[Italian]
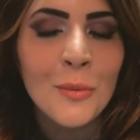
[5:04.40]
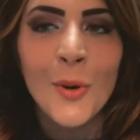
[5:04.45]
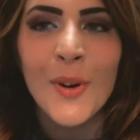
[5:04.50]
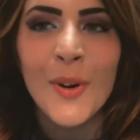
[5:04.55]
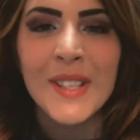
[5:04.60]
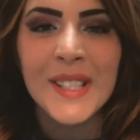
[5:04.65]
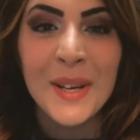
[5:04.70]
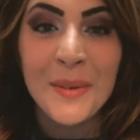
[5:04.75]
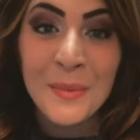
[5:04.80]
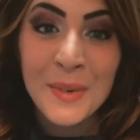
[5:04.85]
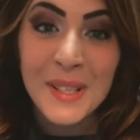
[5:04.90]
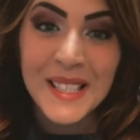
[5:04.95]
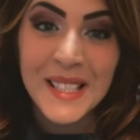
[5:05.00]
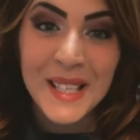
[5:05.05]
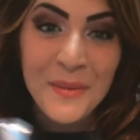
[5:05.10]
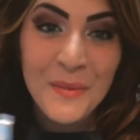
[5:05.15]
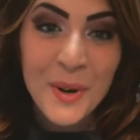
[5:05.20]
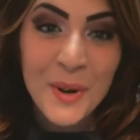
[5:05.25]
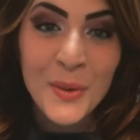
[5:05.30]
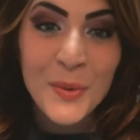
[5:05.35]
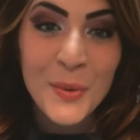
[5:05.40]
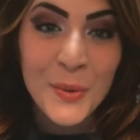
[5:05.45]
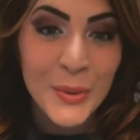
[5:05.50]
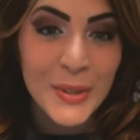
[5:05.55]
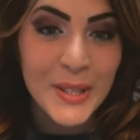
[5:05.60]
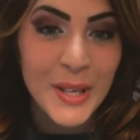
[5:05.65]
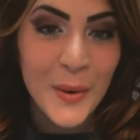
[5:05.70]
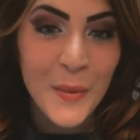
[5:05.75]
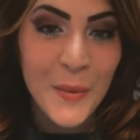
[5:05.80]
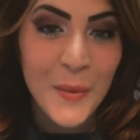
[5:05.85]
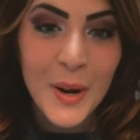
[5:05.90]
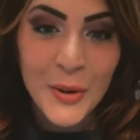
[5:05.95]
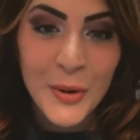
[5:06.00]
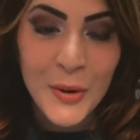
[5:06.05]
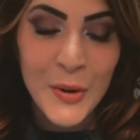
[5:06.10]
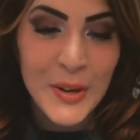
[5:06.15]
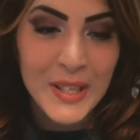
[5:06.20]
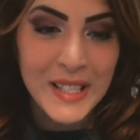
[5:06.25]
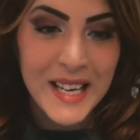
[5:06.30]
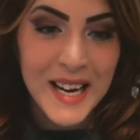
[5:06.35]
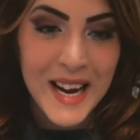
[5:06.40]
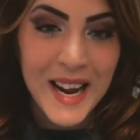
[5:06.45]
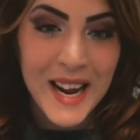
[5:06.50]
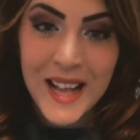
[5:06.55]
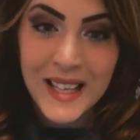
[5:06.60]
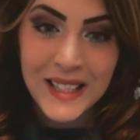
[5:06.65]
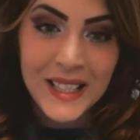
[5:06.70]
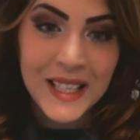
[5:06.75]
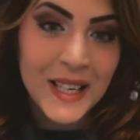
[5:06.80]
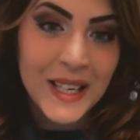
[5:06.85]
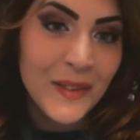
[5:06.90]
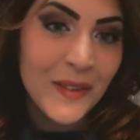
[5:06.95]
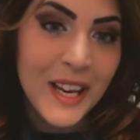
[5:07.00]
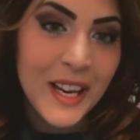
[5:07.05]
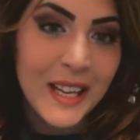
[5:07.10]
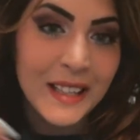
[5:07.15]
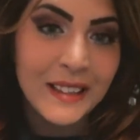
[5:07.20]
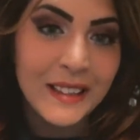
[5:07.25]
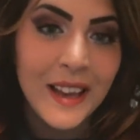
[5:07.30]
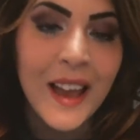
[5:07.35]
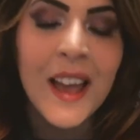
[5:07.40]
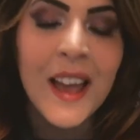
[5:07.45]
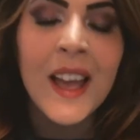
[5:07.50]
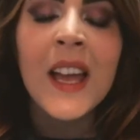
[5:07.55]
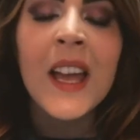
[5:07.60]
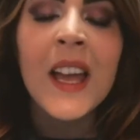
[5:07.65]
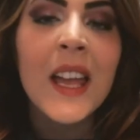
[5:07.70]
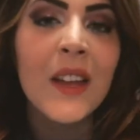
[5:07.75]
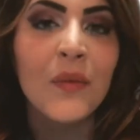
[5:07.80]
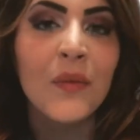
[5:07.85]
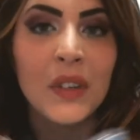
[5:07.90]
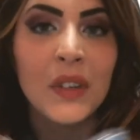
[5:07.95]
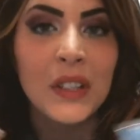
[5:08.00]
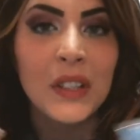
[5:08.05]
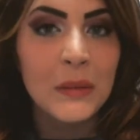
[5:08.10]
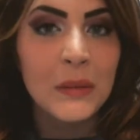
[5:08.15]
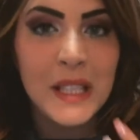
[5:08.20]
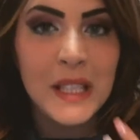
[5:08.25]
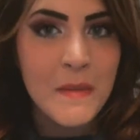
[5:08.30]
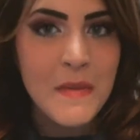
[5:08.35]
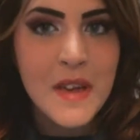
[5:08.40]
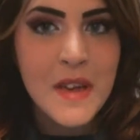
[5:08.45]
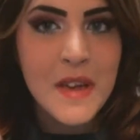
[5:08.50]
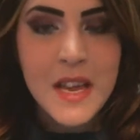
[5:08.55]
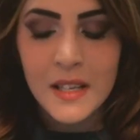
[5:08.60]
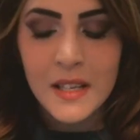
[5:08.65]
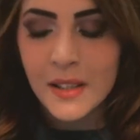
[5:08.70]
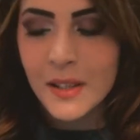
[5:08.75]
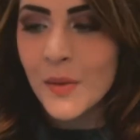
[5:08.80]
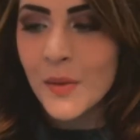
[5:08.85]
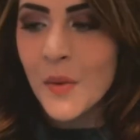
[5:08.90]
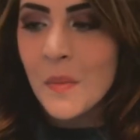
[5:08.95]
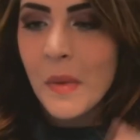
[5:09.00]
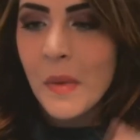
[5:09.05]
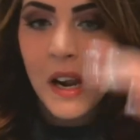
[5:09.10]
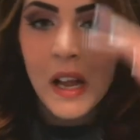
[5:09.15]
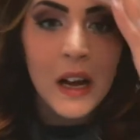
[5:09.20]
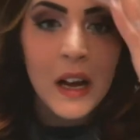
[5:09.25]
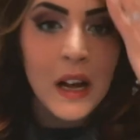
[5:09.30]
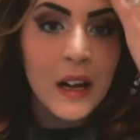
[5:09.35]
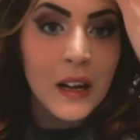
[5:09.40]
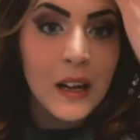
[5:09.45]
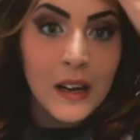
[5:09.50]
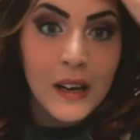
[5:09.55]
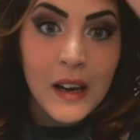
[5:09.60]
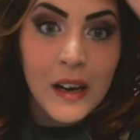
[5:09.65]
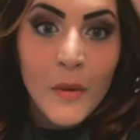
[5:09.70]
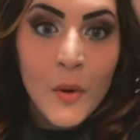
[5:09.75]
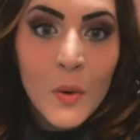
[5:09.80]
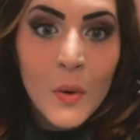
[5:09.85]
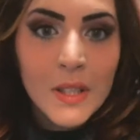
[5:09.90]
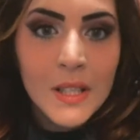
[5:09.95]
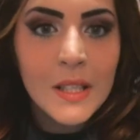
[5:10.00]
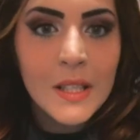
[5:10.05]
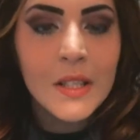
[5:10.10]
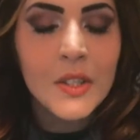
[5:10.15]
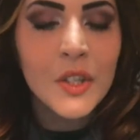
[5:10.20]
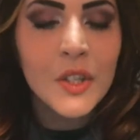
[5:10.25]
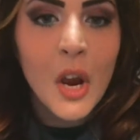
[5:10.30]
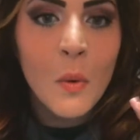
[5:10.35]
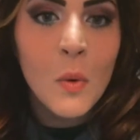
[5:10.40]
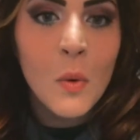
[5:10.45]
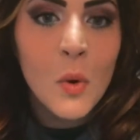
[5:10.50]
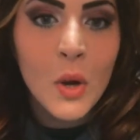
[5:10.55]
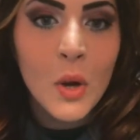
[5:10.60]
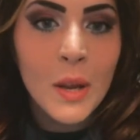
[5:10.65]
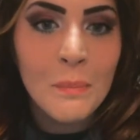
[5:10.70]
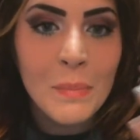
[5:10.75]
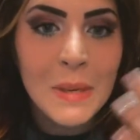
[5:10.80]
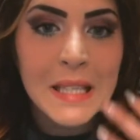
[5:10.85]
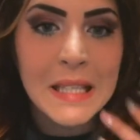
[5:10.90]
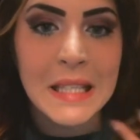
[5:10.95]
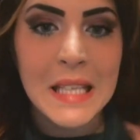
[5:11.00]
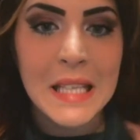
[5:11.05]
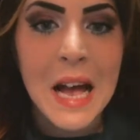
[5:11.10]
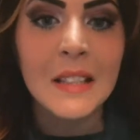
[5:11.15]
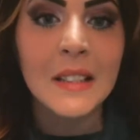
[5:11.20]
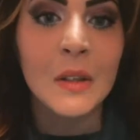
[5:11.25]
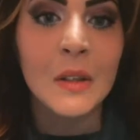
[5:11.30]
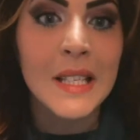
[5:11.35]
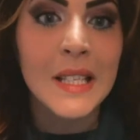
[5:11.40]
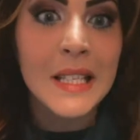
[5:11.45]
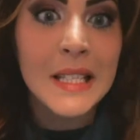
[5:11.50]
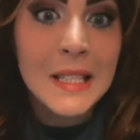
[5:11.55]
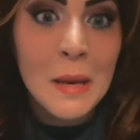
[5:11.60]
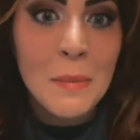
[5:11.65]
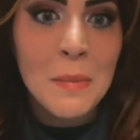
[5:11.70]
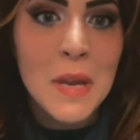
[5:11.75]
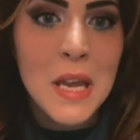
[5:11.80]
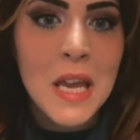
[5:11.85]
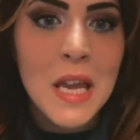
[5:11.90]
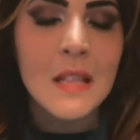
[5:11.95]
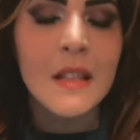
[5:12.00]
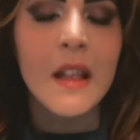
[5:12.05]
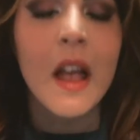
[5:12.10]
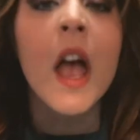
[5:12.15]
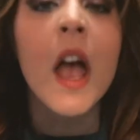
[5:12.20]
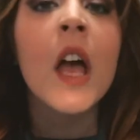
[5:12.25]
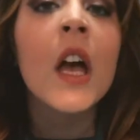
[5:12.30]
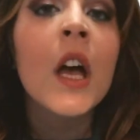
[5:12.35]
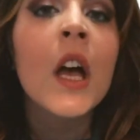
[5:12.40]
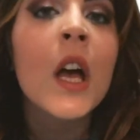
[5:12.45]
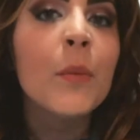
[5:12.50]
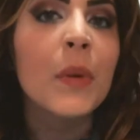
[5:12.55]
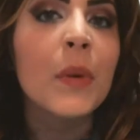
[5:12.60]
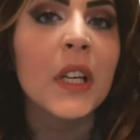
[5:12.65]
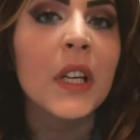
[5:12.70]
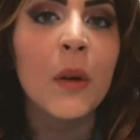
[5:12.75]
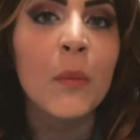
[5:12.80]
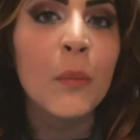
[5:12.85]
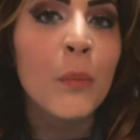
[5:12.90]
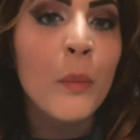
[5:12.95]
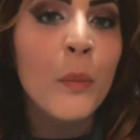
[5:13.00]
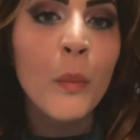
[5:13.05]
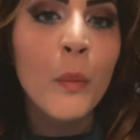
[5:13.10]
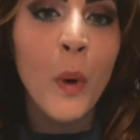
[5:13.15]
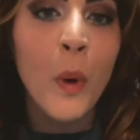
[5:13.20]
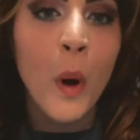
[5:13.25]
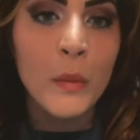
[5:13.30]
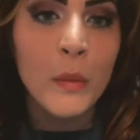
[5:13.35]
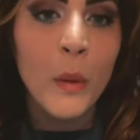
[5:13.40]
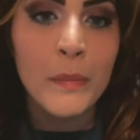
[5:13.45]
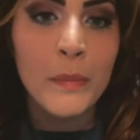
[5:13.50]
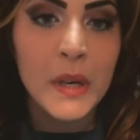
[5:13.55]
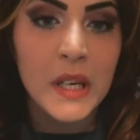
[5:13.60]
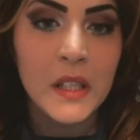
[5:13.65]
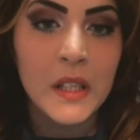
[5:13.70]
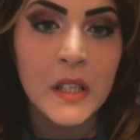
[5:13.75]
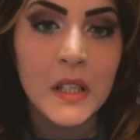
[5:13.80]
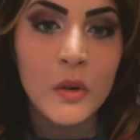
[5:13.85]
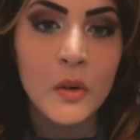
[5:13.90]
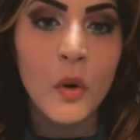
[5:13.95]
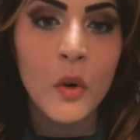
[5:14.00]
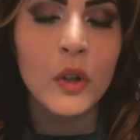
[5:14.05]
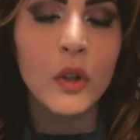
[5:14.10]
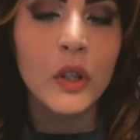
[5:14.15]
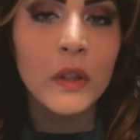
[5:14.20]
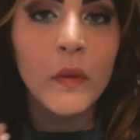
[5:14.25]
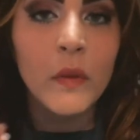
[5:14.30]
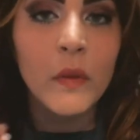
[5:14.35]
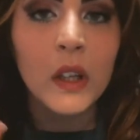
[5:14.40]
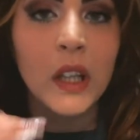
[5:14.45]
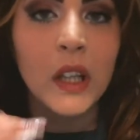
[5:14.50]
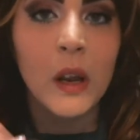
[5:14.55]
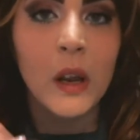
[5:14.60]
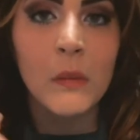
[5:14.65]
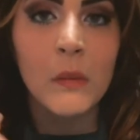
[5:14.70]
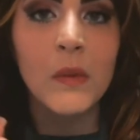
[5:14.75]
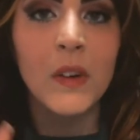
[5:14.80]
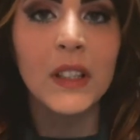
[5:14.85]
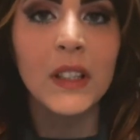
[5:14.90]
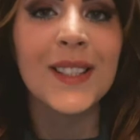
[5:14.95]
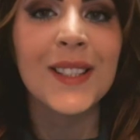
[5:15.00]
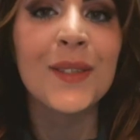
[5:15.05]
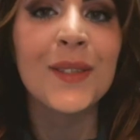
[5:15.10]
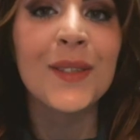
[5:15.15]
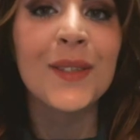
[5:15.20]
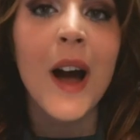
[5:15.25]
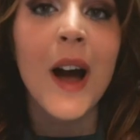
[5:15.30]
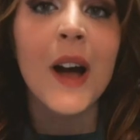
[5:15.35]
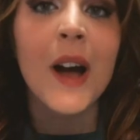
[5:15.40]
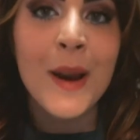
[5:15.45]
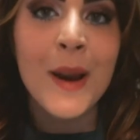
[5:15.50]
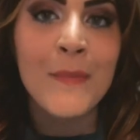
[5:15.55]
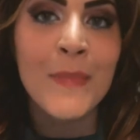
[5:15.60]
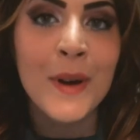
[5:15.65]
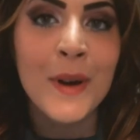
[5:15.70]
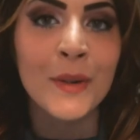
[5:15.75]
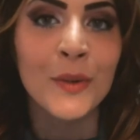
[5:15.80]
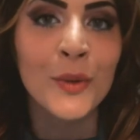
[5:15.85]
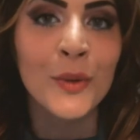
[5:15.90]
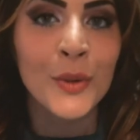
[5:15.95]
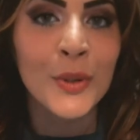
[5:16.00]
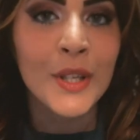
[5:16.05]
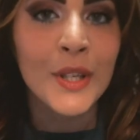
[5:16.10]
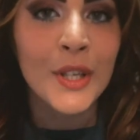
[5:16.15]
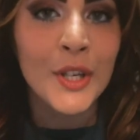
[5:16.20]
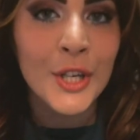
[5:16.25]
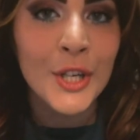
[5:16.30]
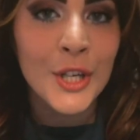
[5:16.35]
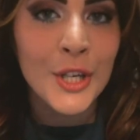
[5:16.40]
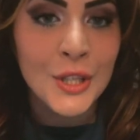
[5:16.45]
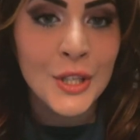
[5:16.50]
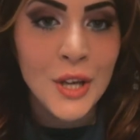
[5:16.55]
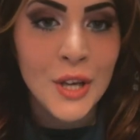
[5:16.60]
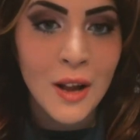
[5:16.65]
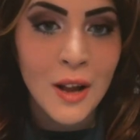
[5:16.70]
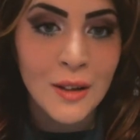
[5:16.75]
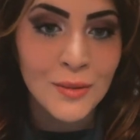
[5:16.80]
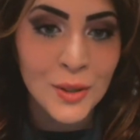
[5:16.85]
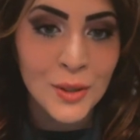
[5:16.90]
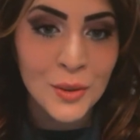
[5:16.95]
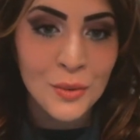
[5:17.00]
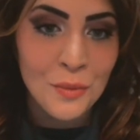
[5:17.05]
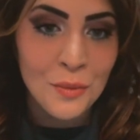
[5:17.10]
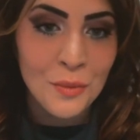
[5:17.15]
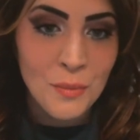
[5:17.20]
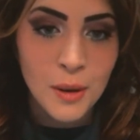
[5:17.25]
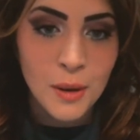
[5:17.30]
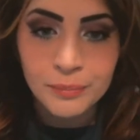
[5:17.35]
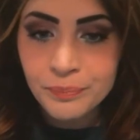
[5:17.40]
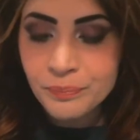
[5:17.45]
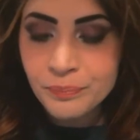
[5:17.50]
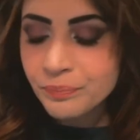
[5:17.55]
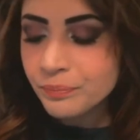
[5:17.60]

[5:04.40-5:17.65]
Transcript: cosa, quindi se qualcuno sa qualcosa raga scrivete e fatemi sapere insomma la, la post, cioè quello che pensate se sapete, perché un po' mi impressiona ogni volta che mi vado a struccare e perdo ste ciglia insomma